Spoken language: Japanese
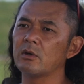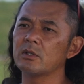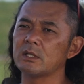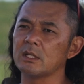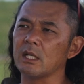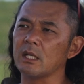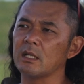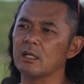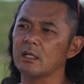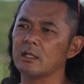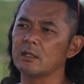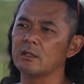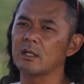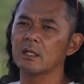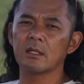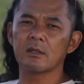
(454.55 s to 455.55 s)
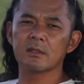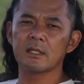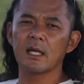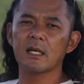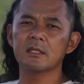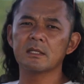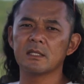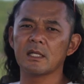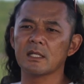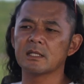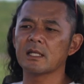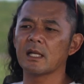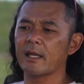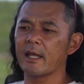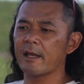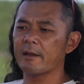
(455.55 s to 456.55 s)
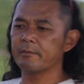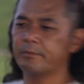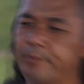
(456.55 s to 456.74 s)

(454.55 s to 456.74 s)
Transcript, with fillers: 時、夕方の3時でしたね。